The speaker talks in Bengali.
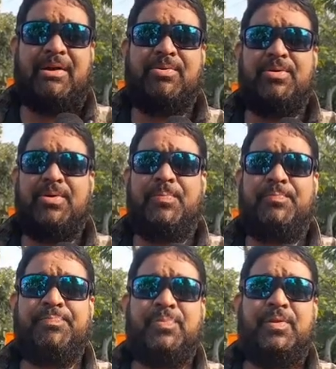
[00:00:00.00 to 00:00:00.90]
থাকুক
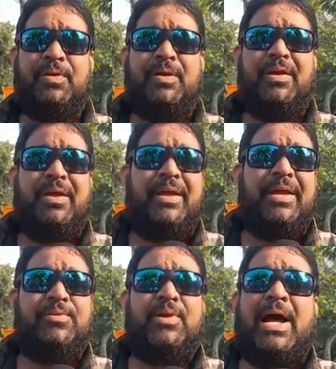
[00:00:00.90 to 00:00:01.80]

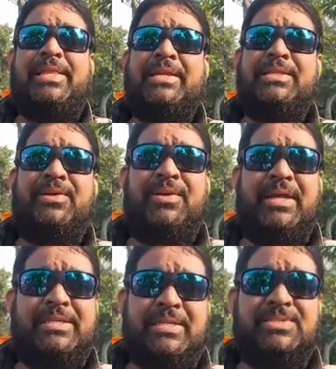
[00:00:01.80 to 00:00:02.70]
কিন্তু কালের ইন্ধনে
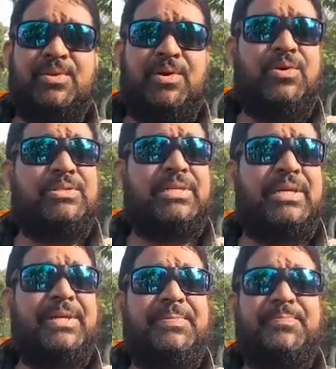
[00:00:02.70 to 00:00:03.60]
এই জিনিসগুলো হচ্ছে
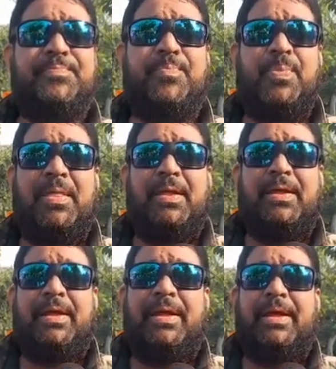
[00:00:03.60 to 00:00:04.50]

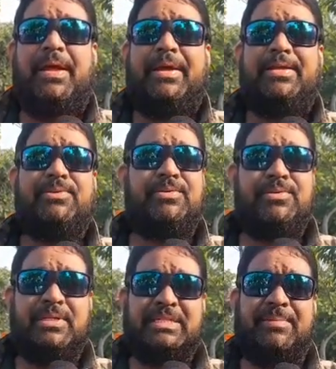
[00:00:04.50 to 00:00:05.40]
কিছু কিছু
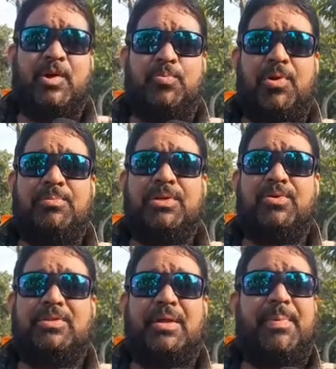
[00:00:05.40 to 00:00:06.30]
জিনিস আমরা উপলব্ধি
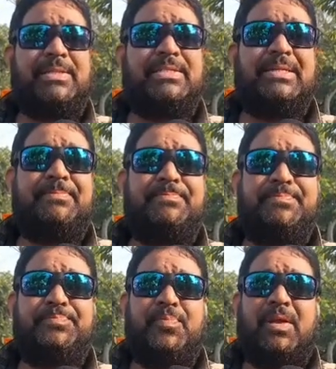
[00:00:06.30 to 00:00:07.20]
করতে পারছি
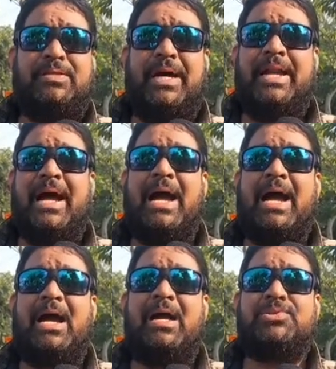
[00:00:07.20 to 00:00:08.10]
যারা
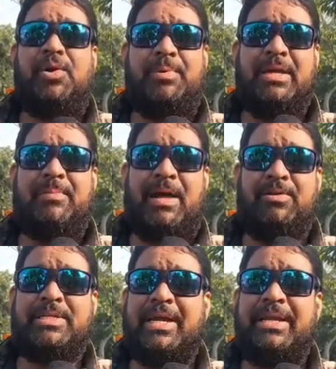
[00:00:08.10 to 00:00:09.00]
শ্রমিকের ভালো
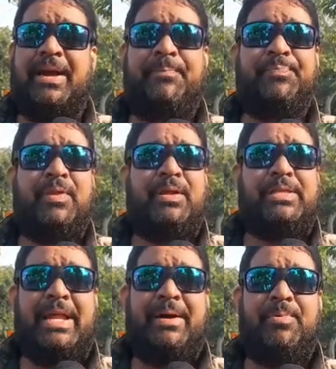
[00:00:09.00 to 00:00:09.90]
চায় না
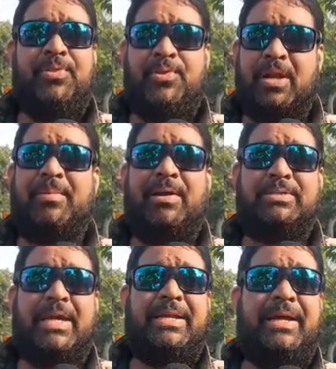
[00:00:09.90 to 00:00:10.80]
যারা বন্দরের ভালো
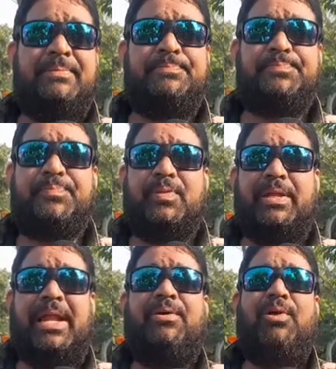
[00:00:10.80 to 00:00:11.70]
চায় না
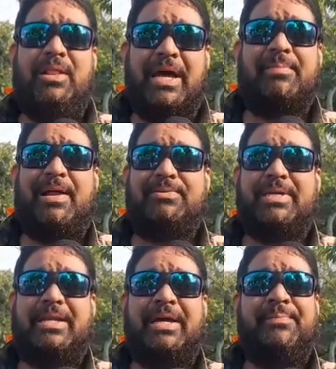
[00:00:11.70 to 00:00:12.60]
যারা হলদিয়ার ভালো
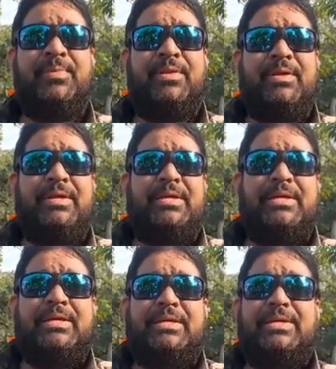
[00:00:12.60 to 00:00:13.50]
চায় না
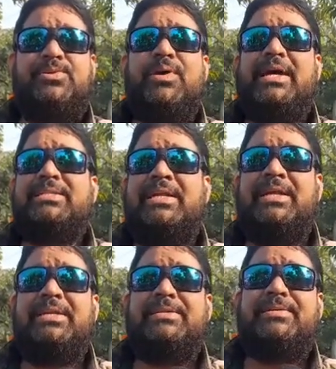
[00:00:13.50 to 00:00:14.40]
কিছু এক
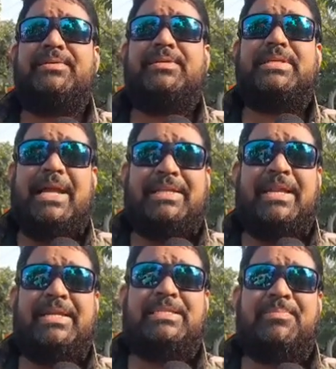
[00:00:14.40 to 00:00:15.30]
শ্রেণীর
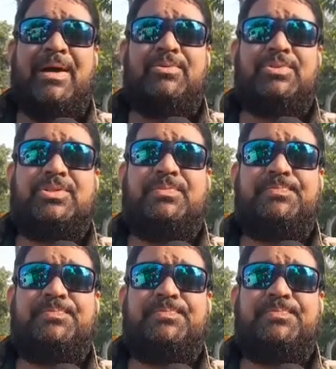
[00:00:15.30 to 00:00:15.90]
স্বার্থান্বেষী মানুষ